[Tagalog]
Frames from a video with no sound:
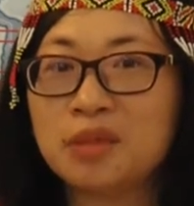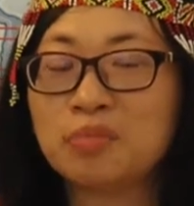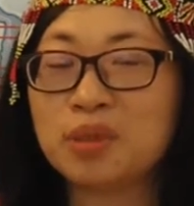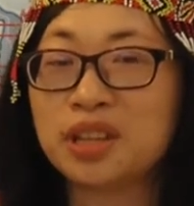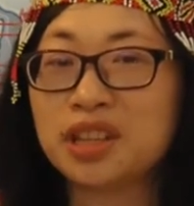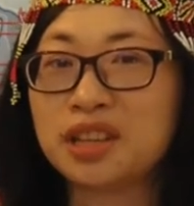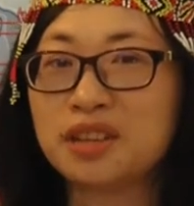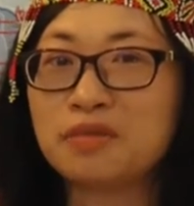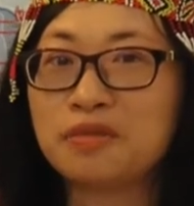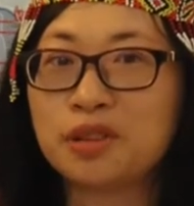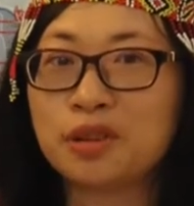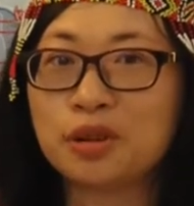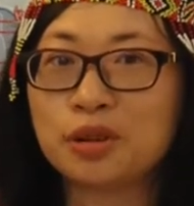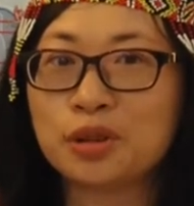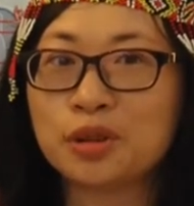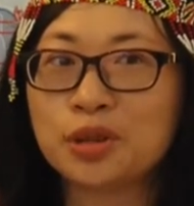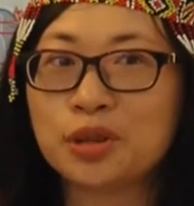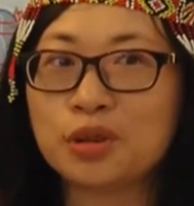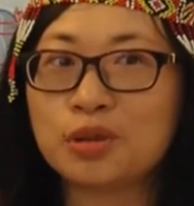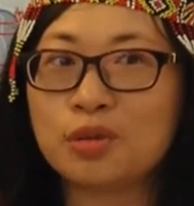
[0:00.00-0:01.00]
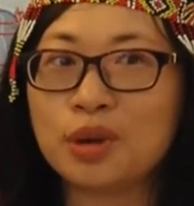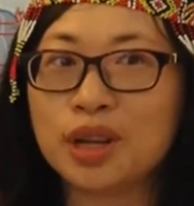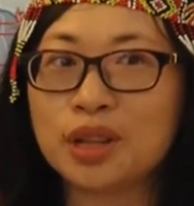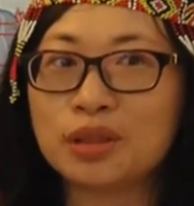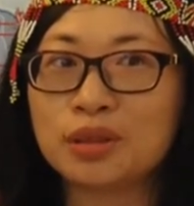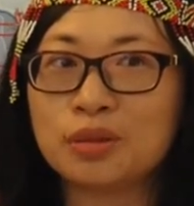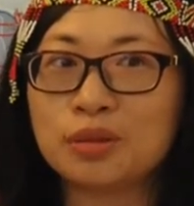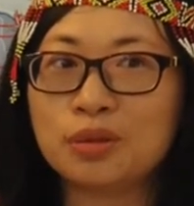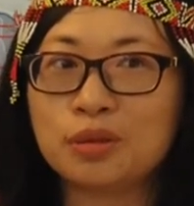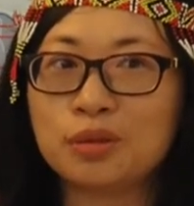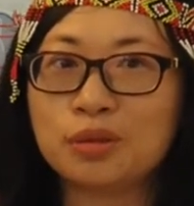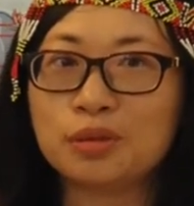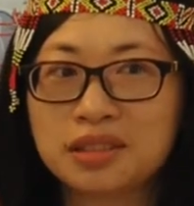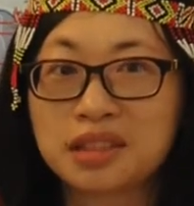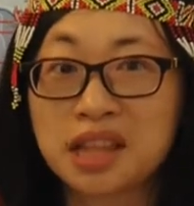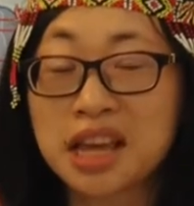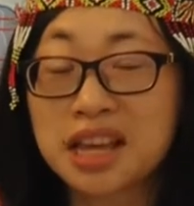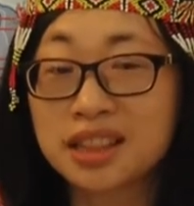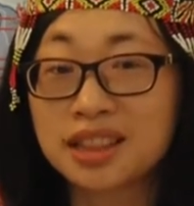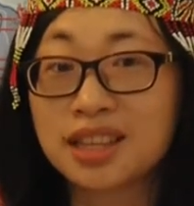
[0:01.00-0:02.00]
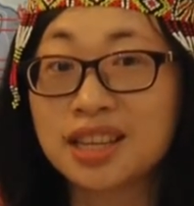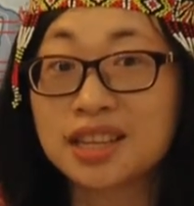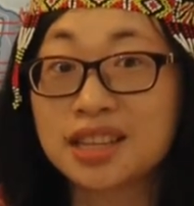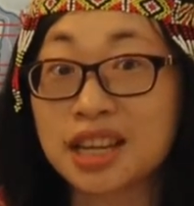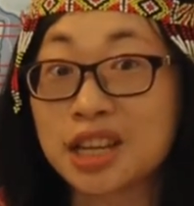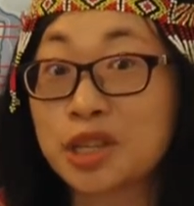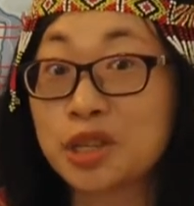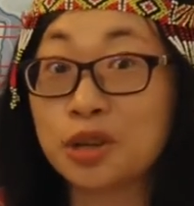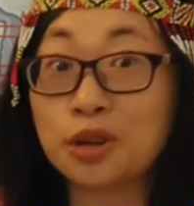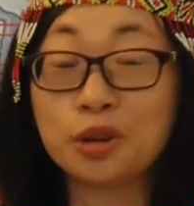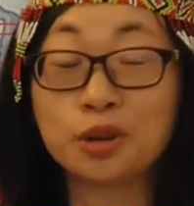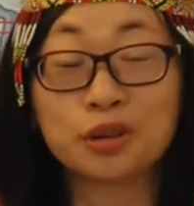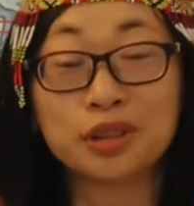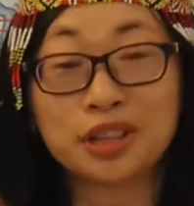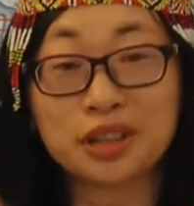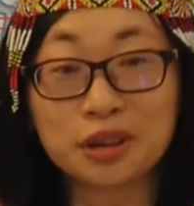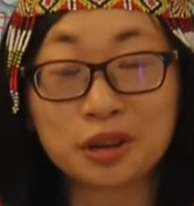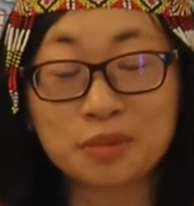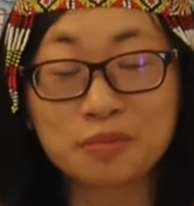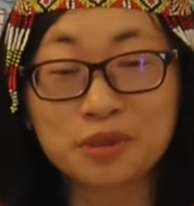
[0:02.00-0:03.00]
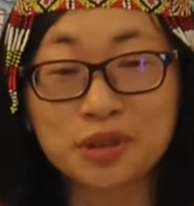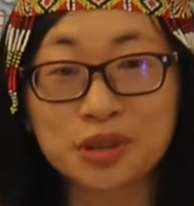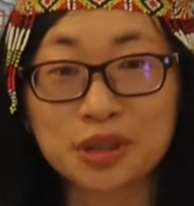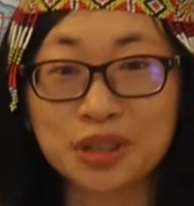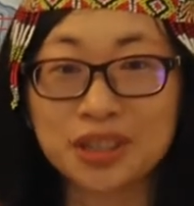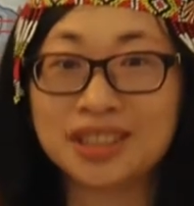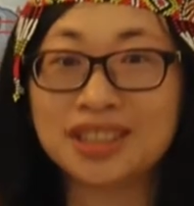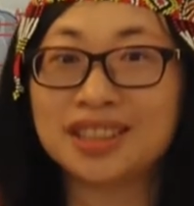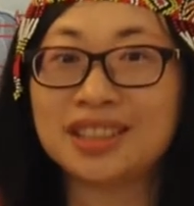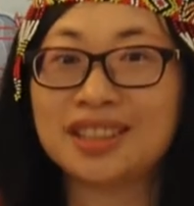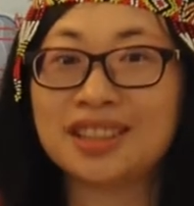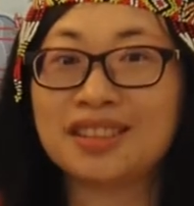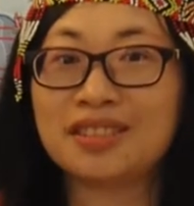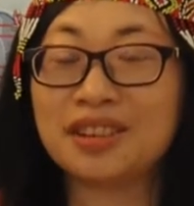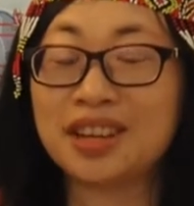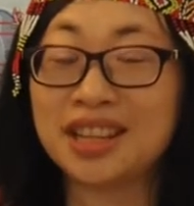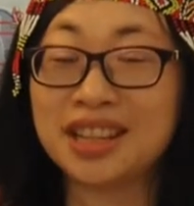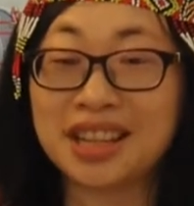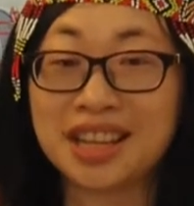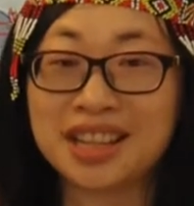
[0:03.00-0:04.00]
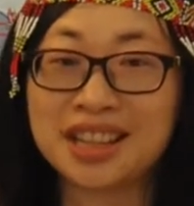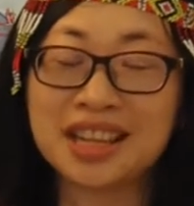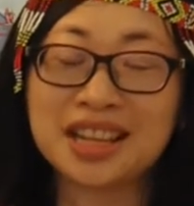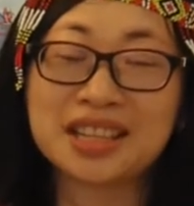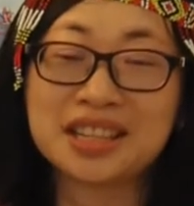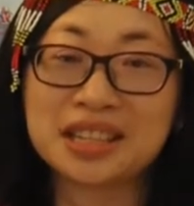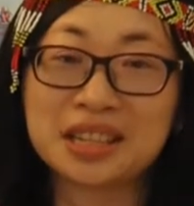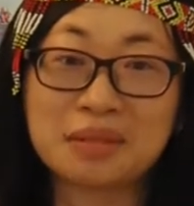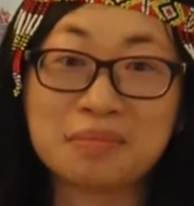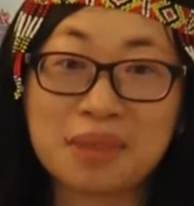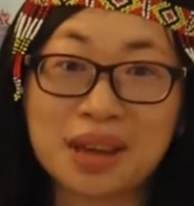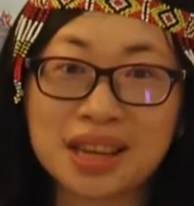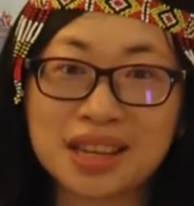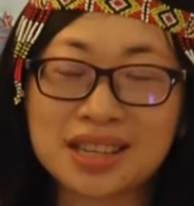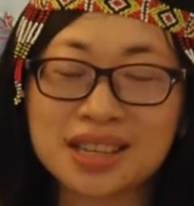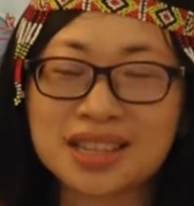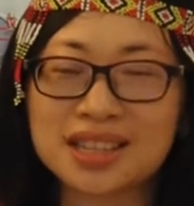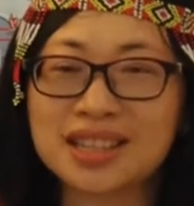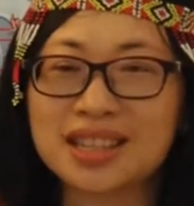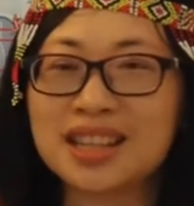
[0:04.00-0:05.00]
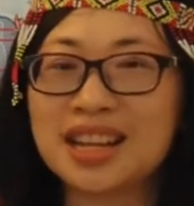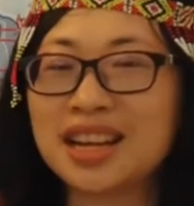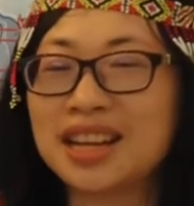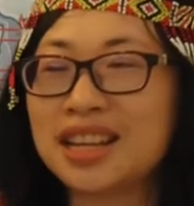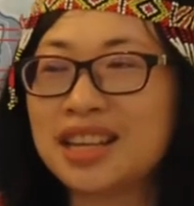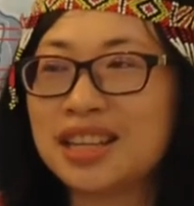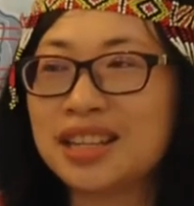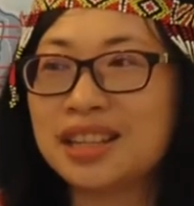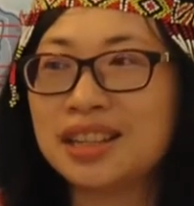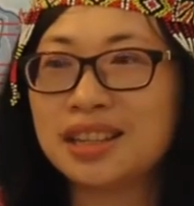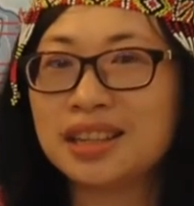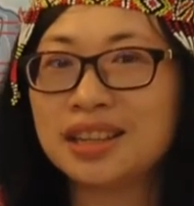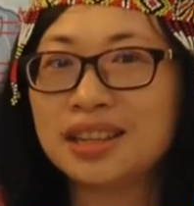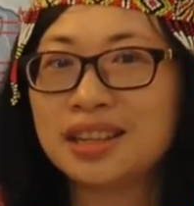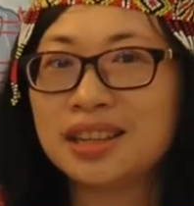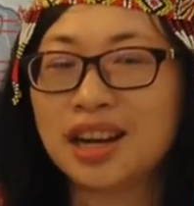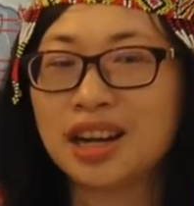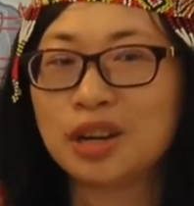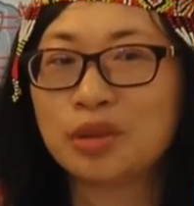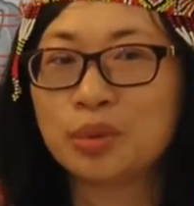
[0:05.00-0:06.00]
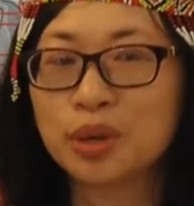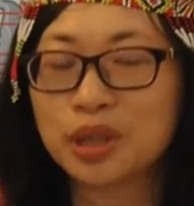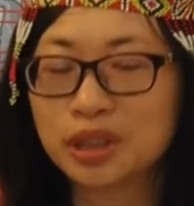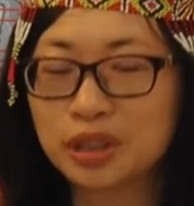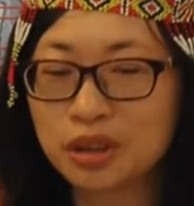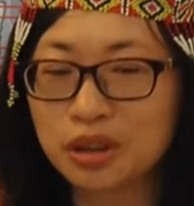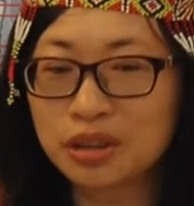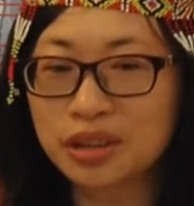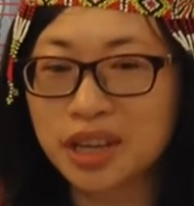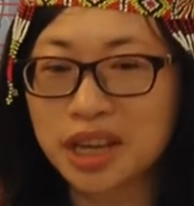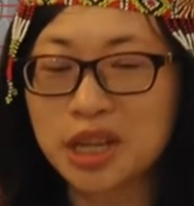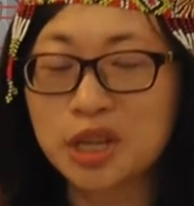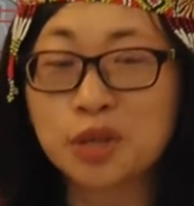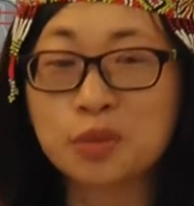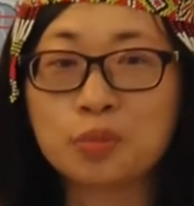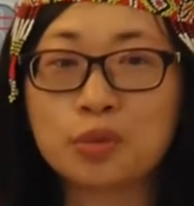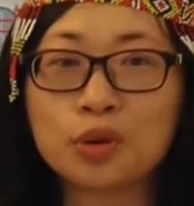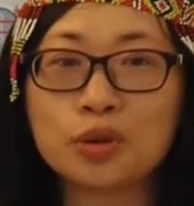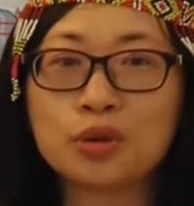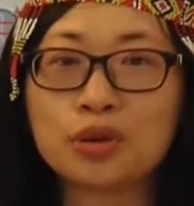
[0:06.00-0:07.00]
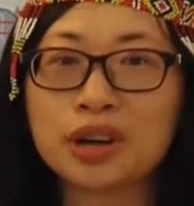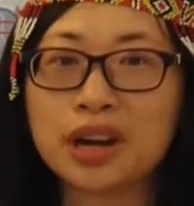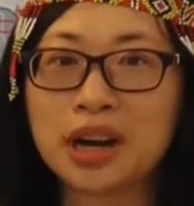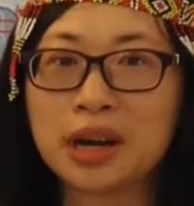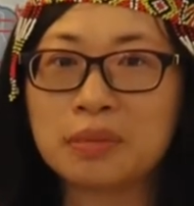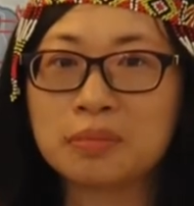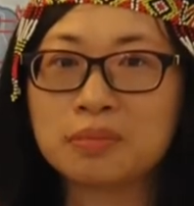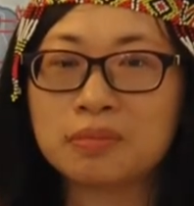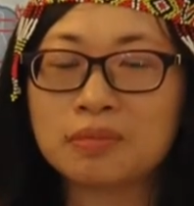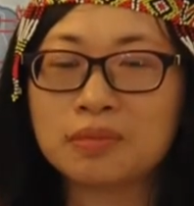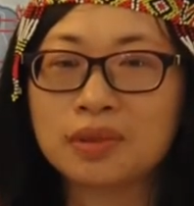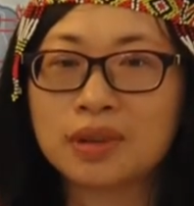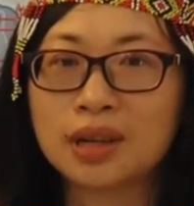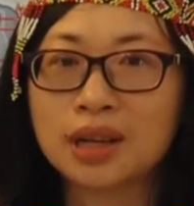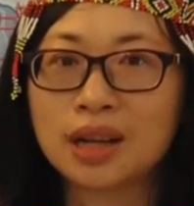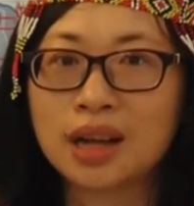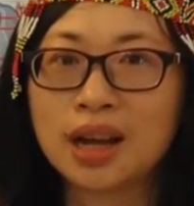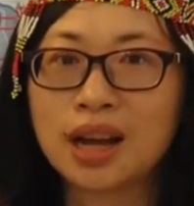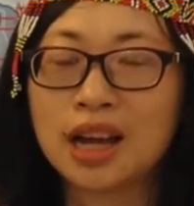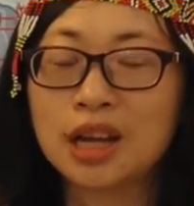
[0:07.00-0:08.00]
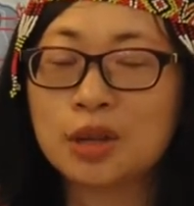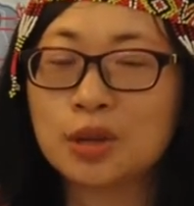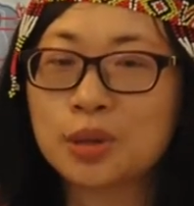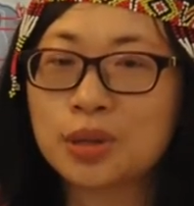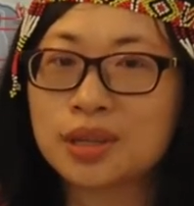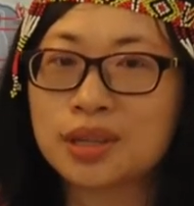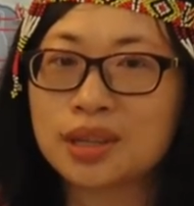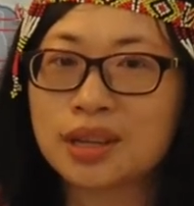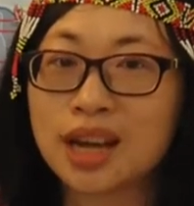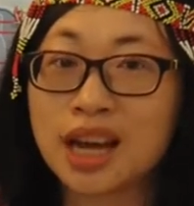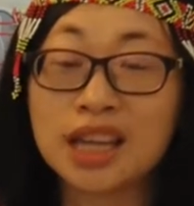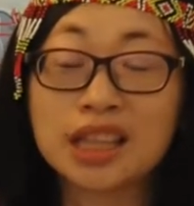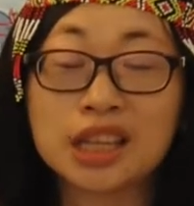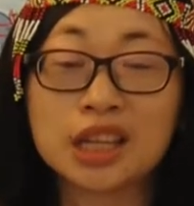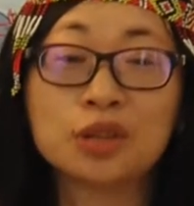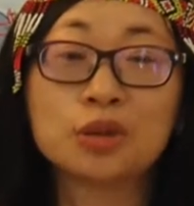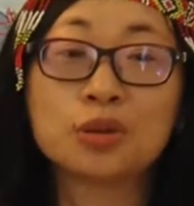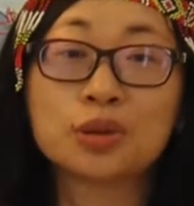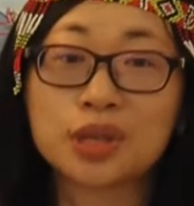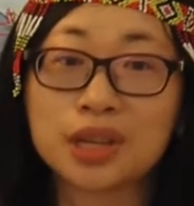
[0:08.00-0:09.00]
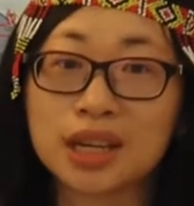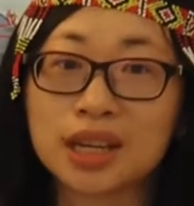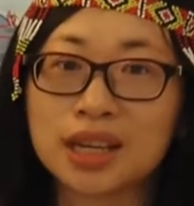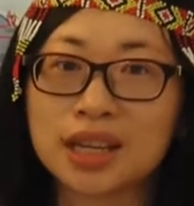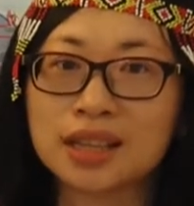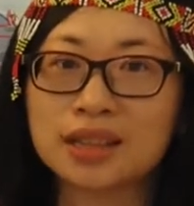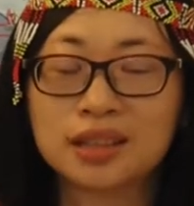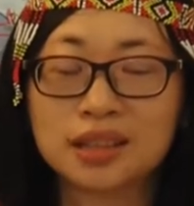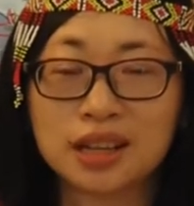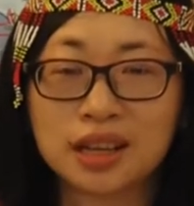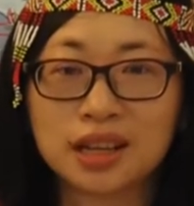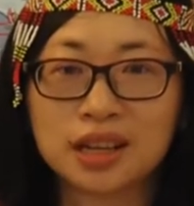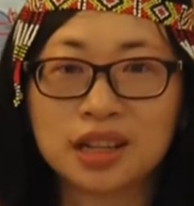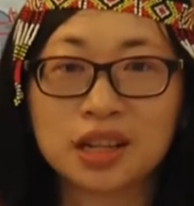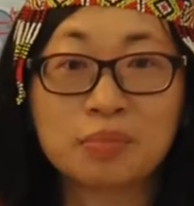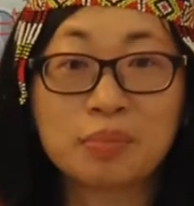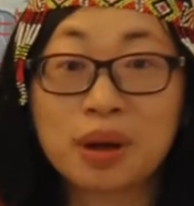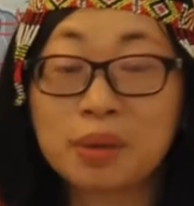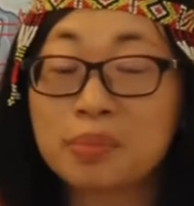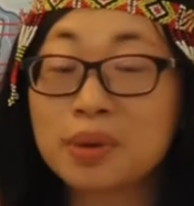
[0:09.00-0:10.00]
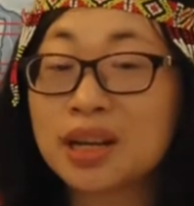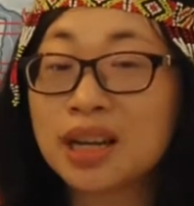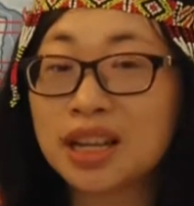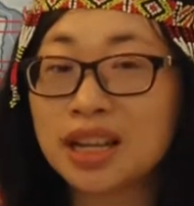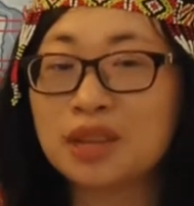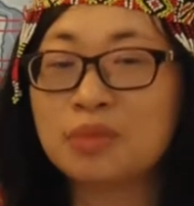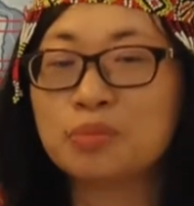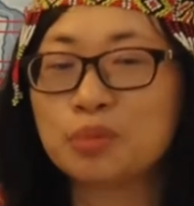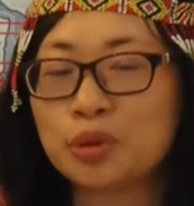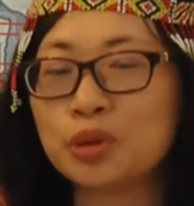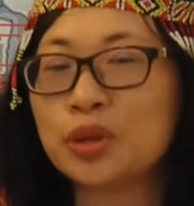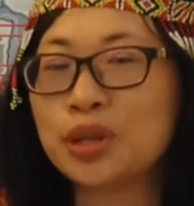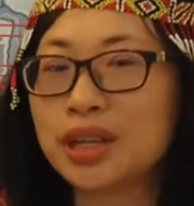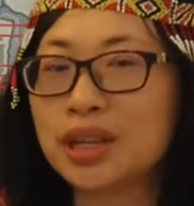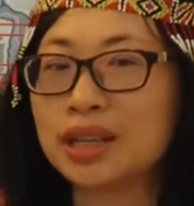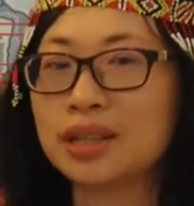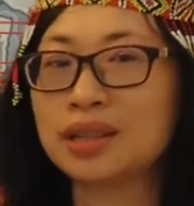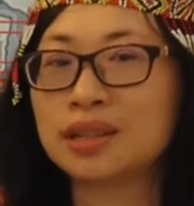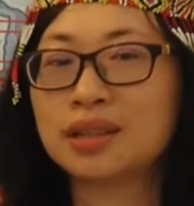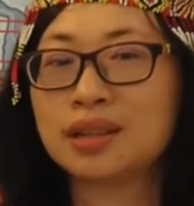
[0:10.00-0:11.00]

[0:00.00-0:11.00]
But if you also want to take this as your only option, when, and that's the best, dahil uh, with Doc A's program, halos kahit anong sakit na napapagaling po niya.